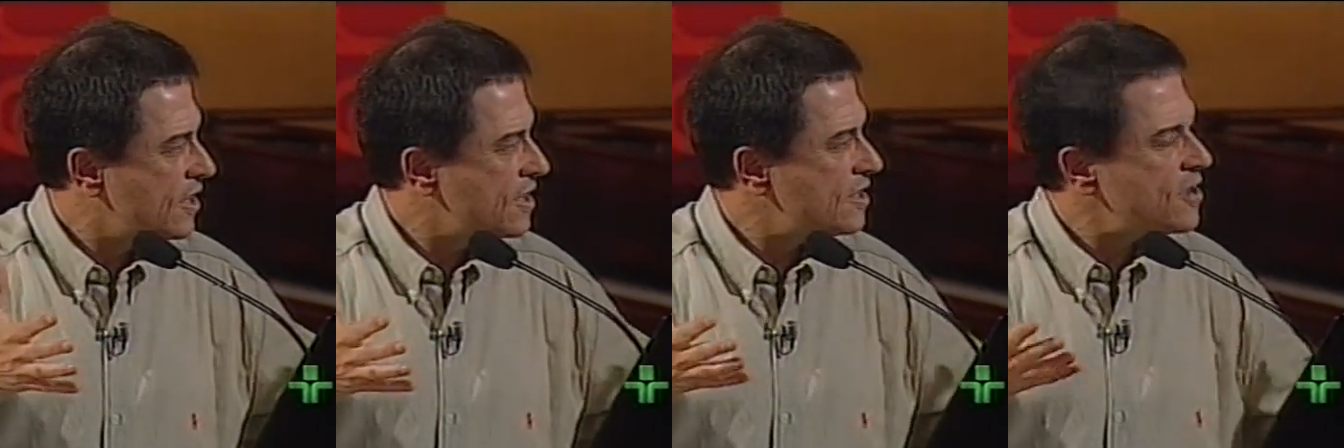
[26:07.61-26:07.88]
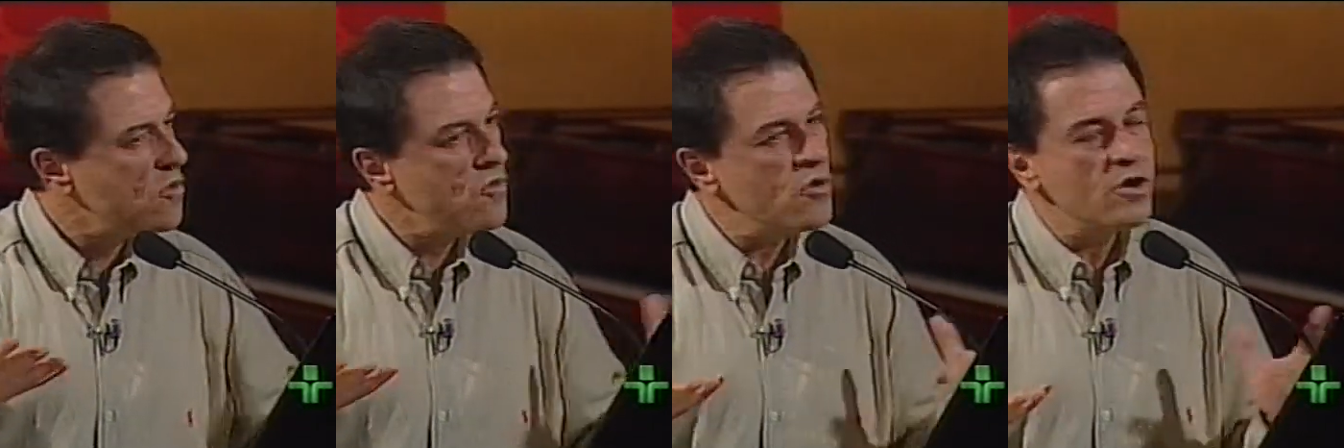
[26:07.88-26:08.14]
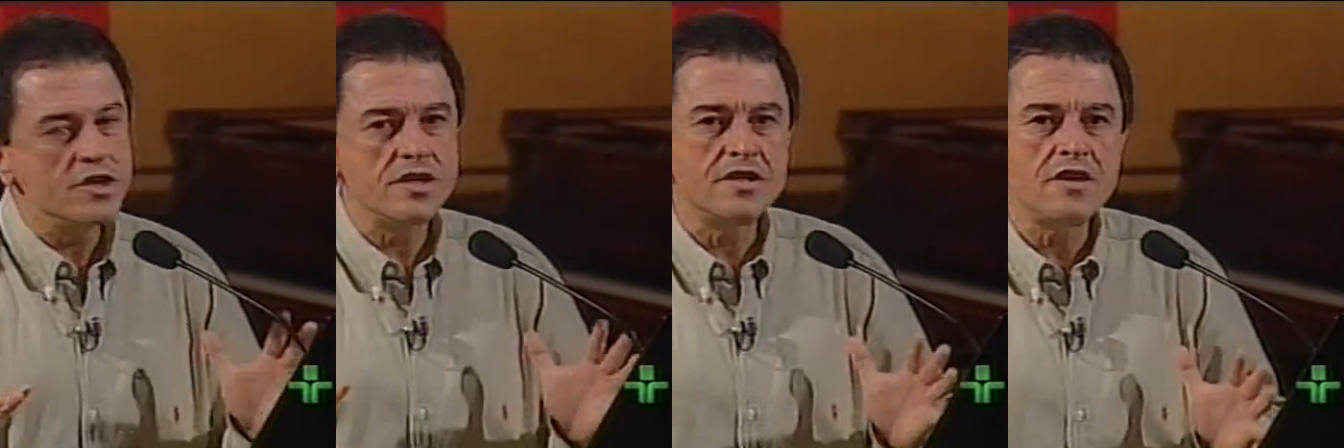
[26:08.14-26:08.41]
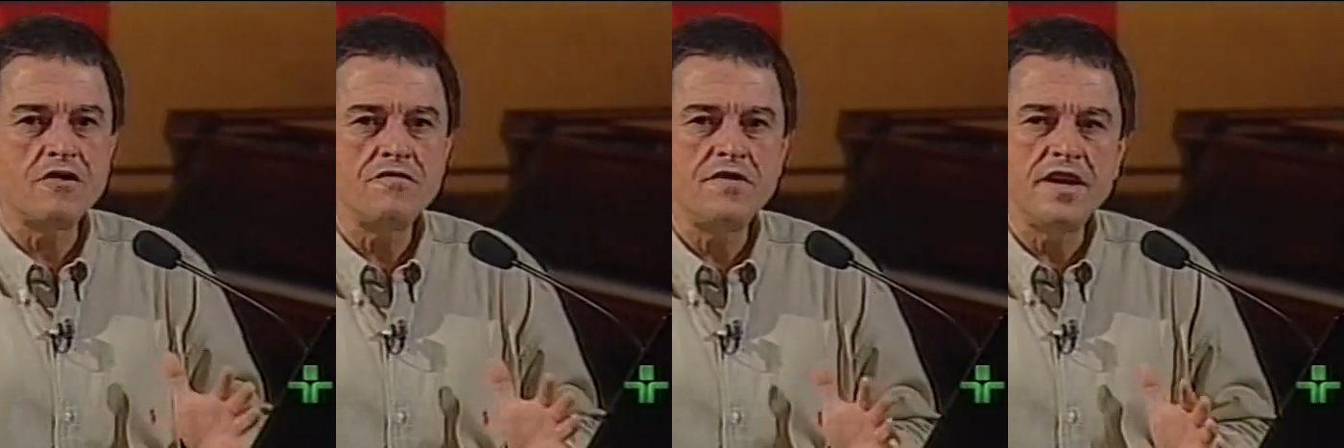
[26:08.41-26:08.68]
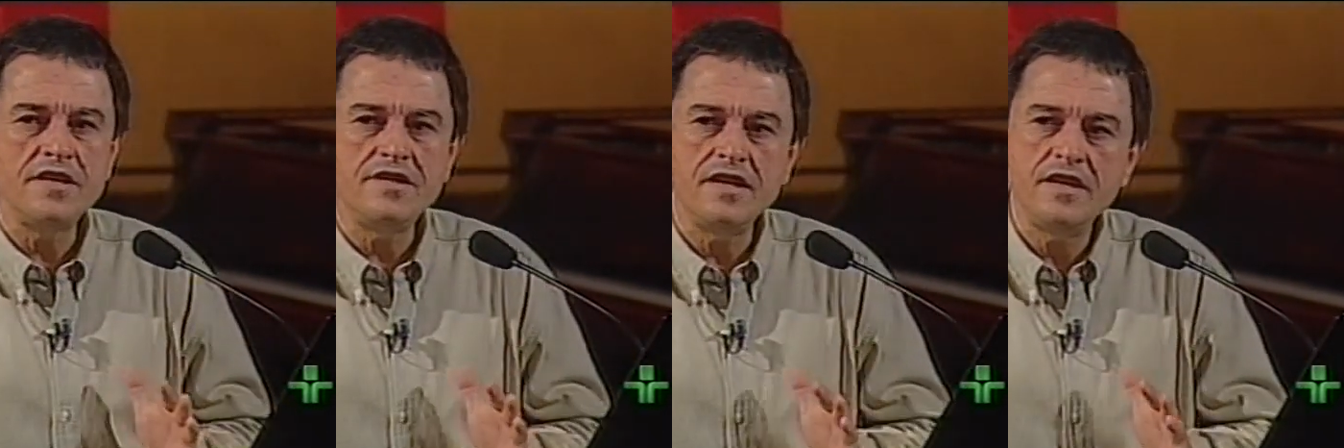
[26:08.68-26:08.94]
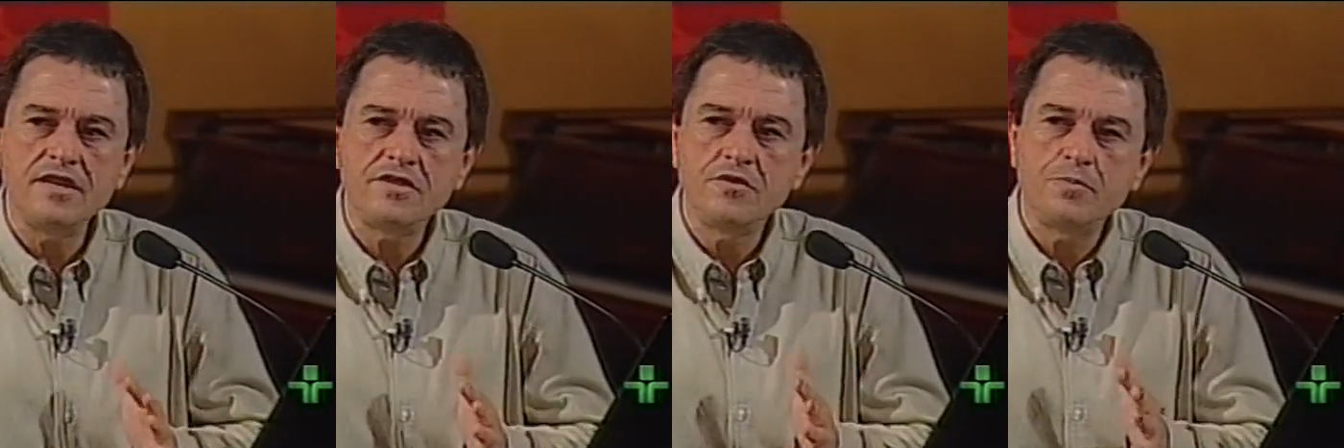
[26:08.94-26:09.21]
então hoje, talvez
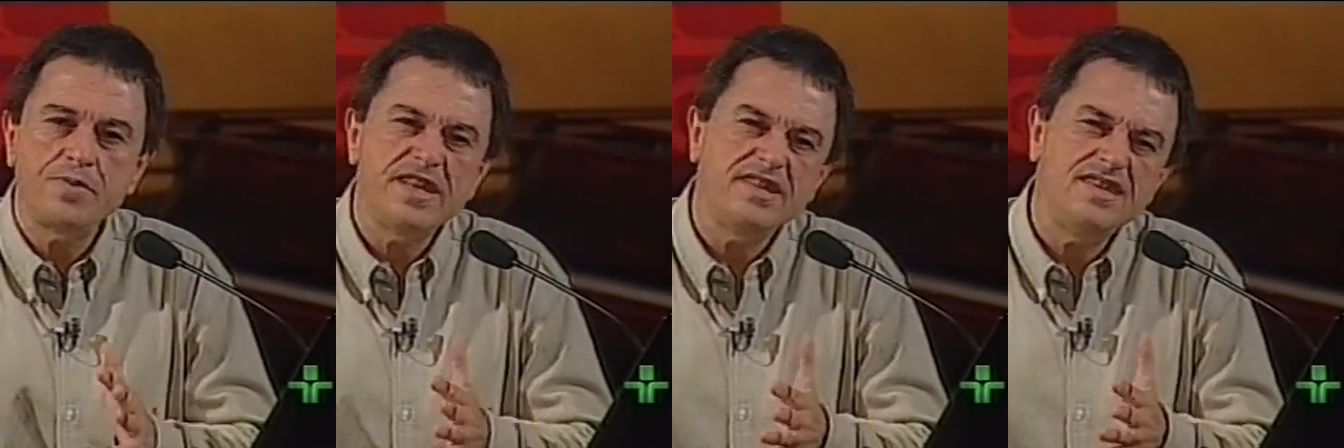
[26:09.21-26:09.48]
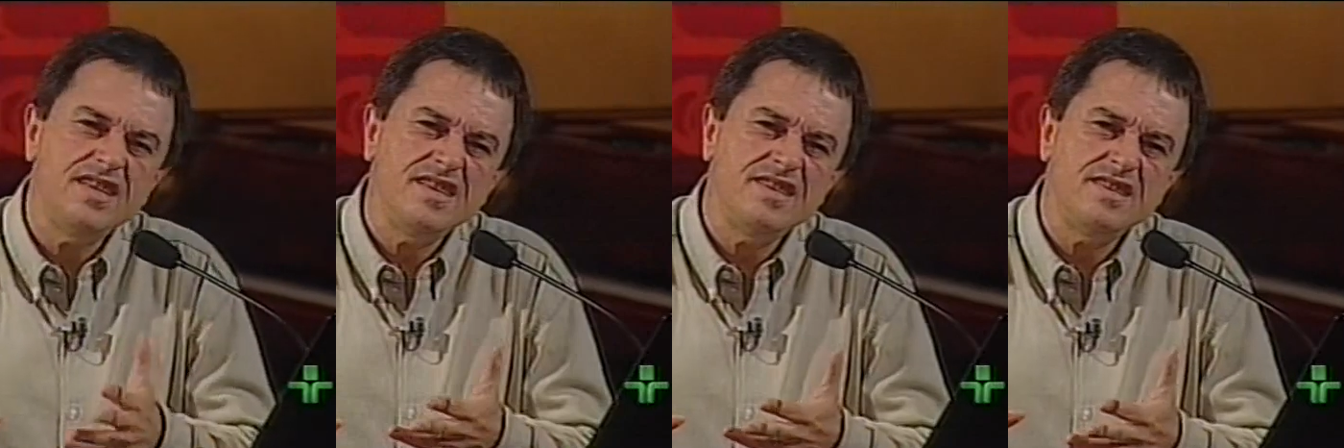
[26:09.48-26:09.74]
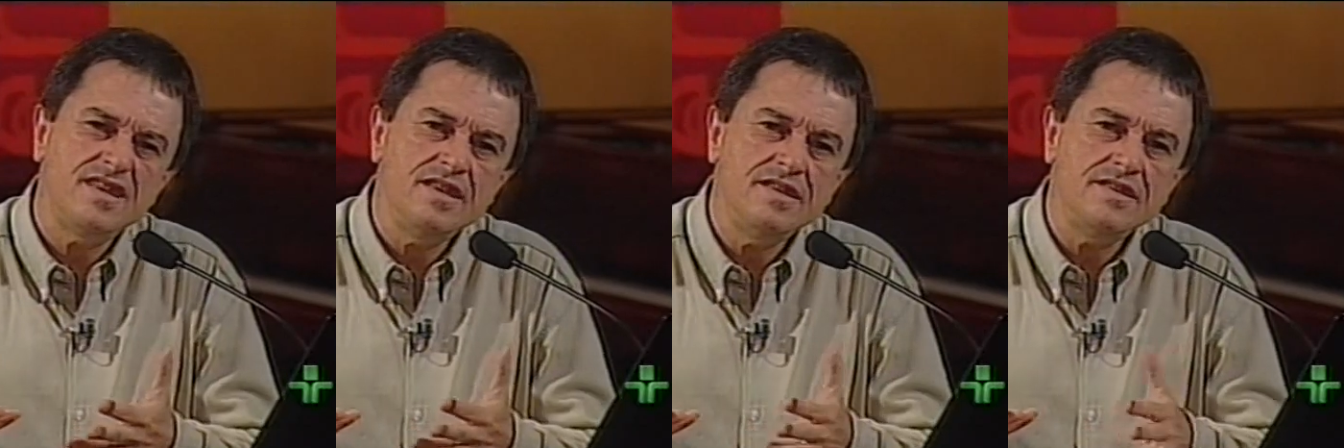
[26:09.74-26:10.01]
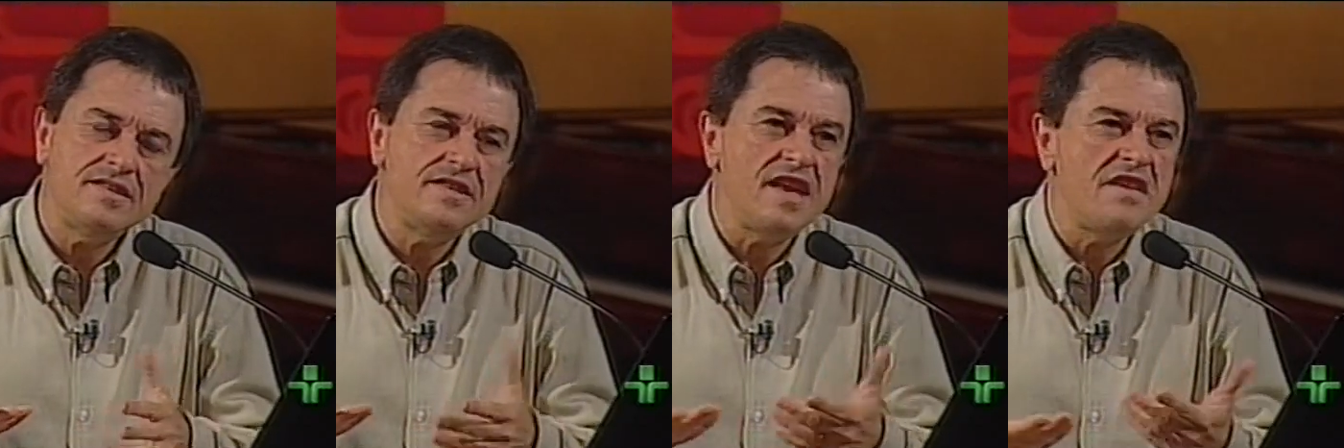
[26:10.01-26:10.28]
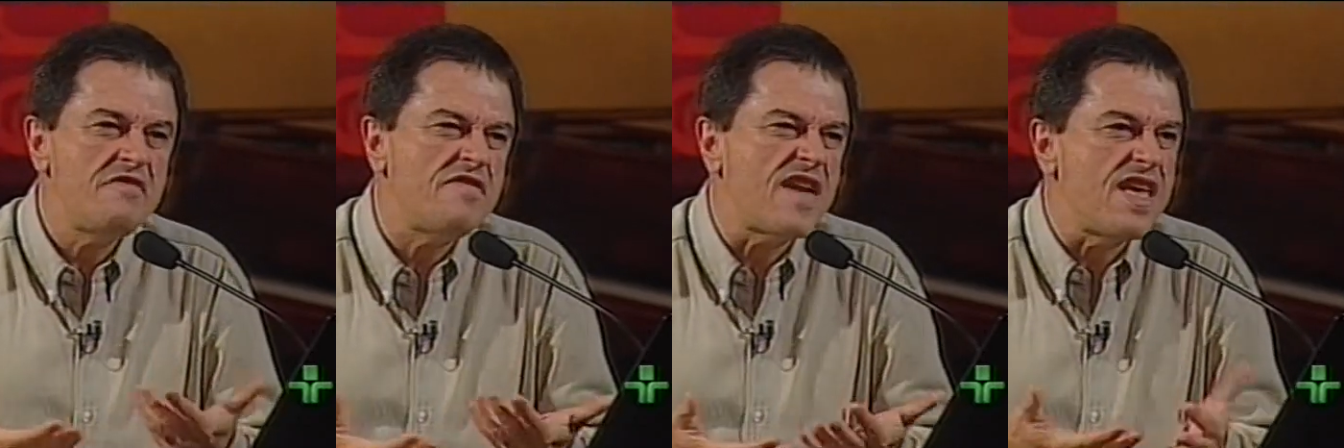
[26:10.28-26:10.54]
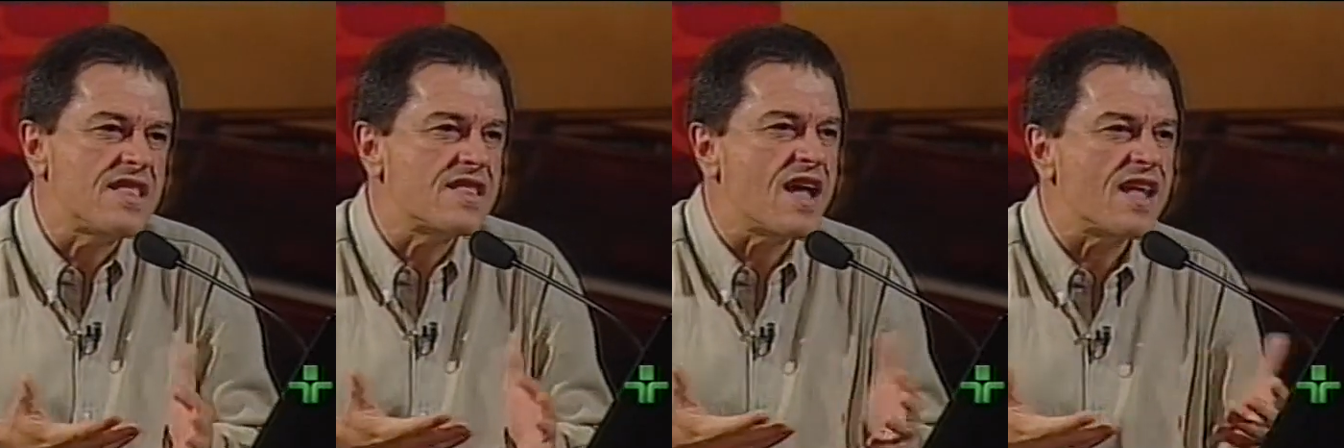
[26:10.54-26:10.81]
eles não precisem se
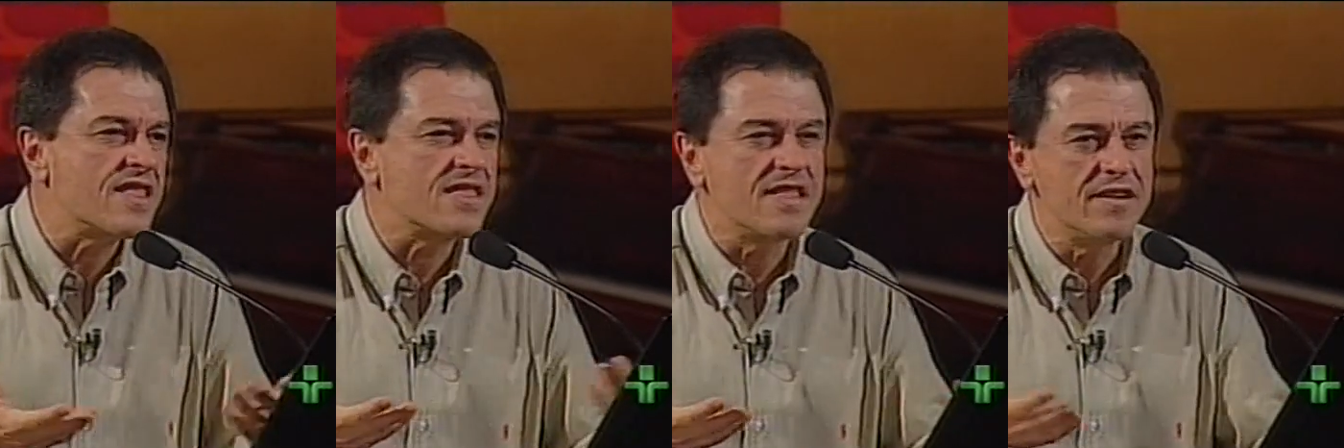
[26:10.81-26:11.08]
enfeitar